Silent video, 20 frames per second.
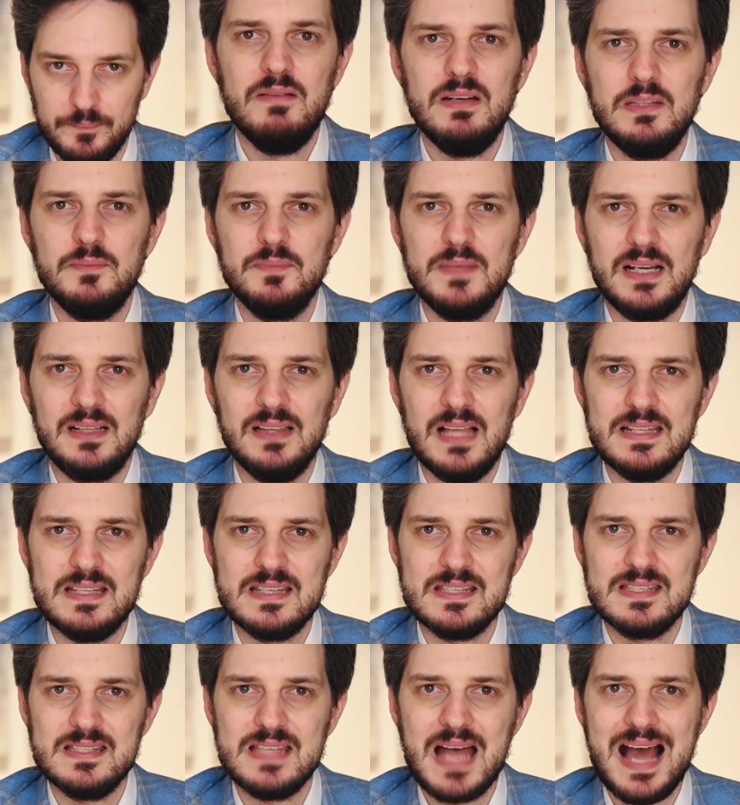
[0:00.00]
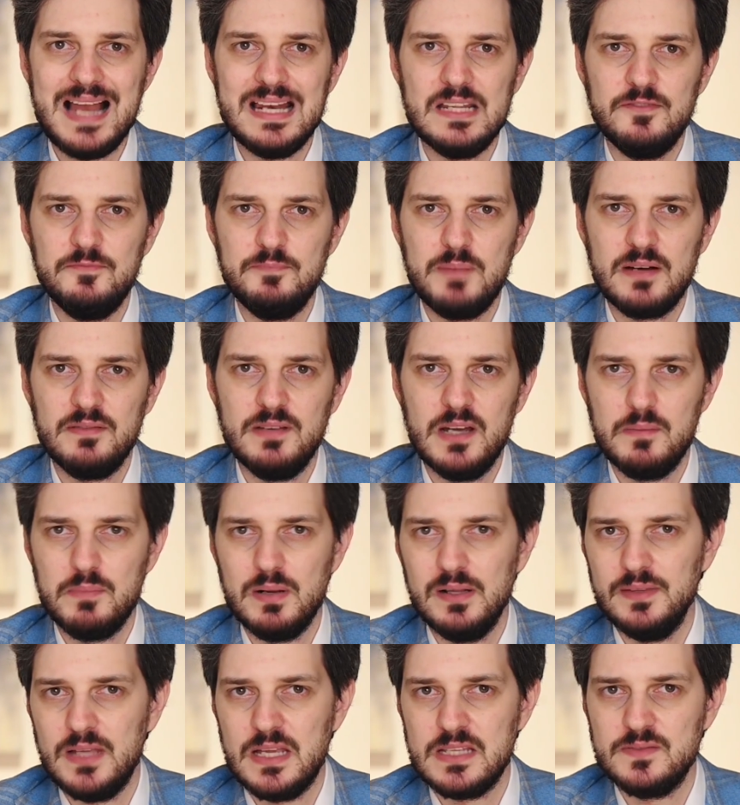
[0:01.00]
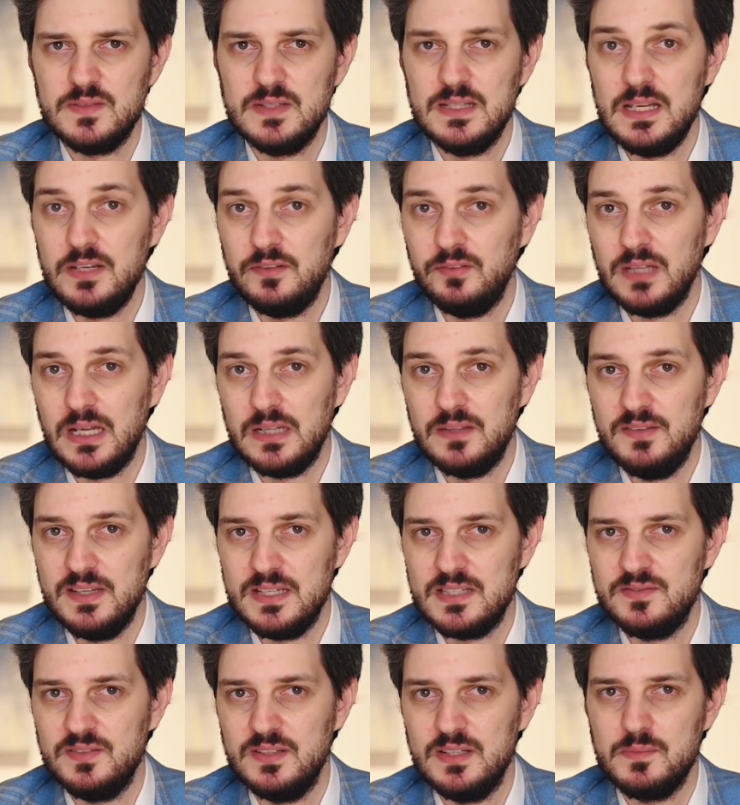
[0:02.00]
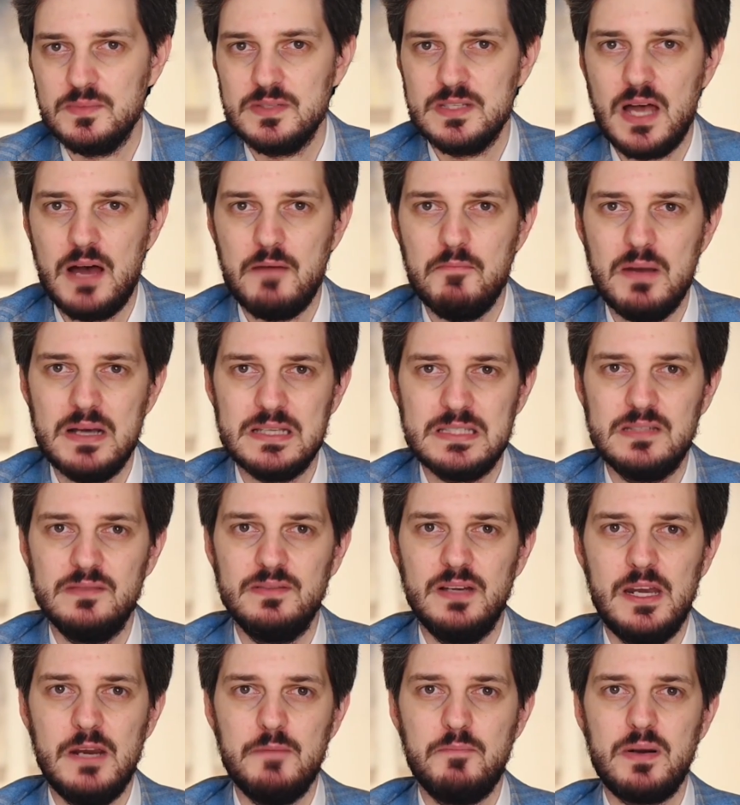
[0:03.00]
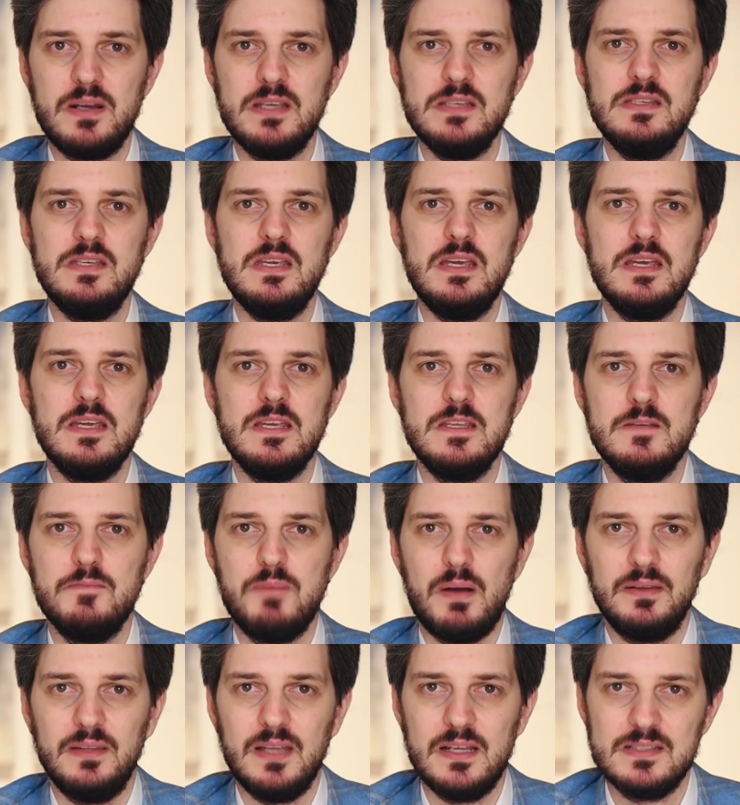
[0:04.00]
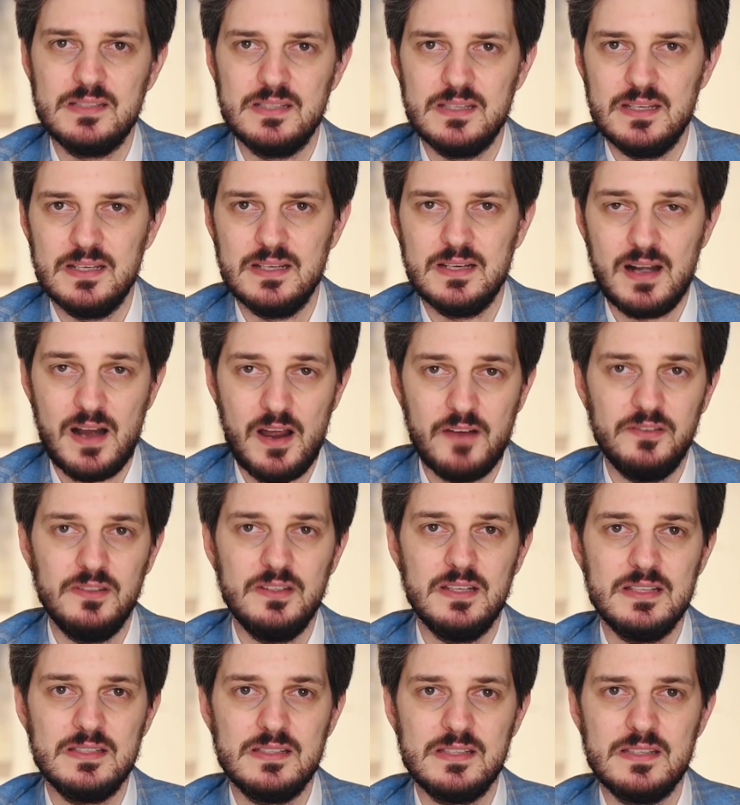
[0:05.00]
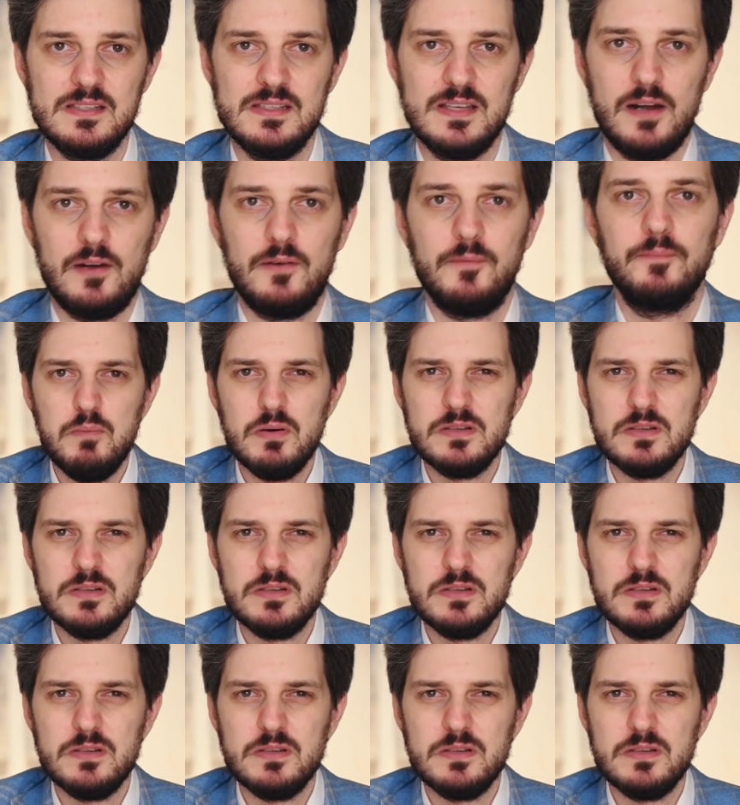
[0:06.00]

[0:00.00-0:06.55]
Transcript: В этом докладе Сталин впервые был назван лично ответственным за массовые репрессии и депортации граждан СССР.